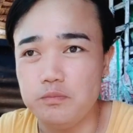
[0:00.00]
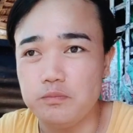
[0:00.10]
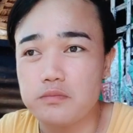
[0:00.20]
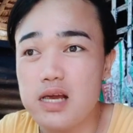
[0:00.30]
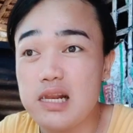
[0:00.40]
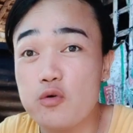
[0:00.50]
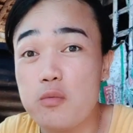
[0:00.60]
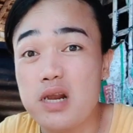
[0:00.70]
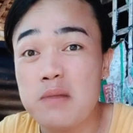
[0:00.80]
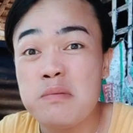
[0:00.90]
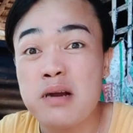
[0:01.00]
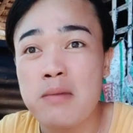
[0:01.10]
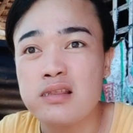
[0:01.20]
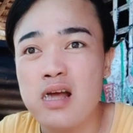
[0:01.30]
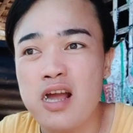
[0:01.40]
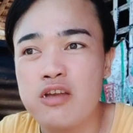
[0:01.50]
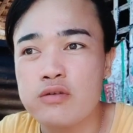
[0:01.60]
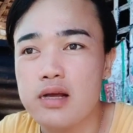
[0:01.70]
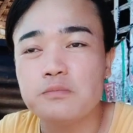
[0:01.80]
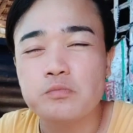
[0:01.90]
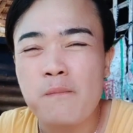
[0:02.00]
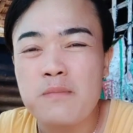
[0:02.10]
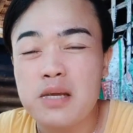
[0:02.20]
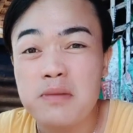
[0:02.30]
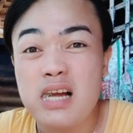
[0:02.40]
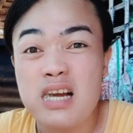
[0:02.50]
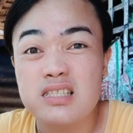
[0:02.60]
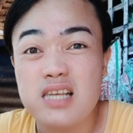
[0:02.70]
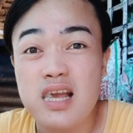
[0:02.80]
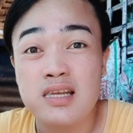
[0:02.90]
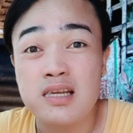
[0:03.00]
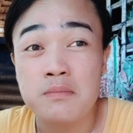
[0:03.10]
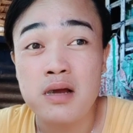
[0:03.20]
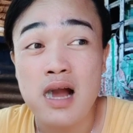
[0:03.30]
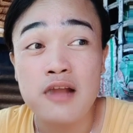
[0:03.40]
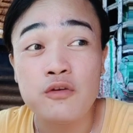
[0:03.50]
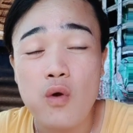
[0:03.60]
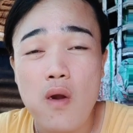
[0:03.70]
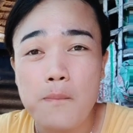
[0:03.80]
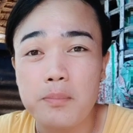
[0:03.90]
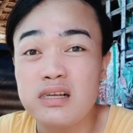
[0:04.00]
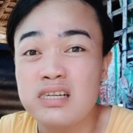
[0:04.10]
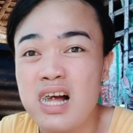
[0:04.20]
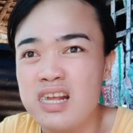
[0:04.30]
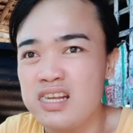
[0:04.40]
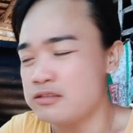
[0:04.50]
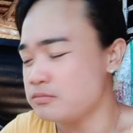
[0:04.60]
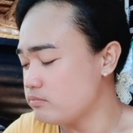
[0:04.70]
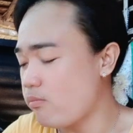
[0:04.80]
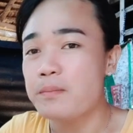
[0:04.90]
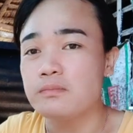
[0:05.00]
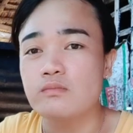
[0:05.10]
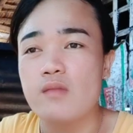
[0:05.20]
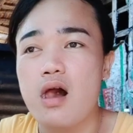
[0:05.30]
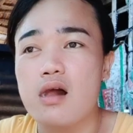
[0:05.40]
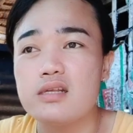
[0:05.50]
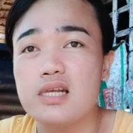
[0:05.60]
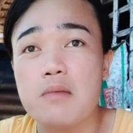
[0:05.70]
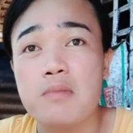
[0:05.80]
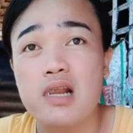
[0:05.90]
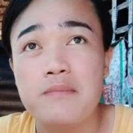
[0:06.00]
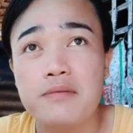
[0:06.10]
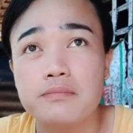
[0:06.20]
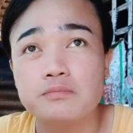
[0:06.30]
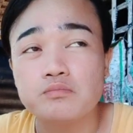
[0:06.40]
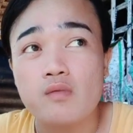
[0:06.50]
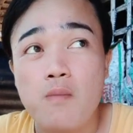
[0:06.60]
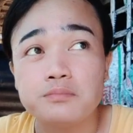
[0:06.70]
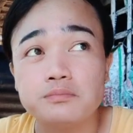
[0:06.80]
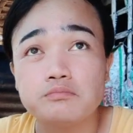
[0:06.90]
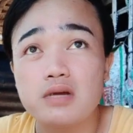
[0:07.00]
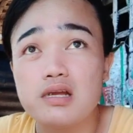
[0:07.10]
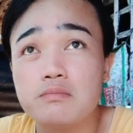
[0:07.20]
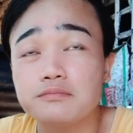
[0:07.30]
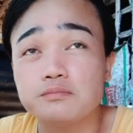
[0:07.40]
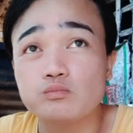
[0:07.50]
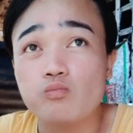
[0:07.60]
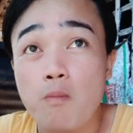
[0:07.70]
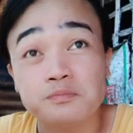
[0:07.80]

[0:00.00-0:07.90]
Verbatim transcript: alam ko marami mga bata ngayon na mag-aksaya na ng mga ano, pagkain. Kasi na maraming may ma, may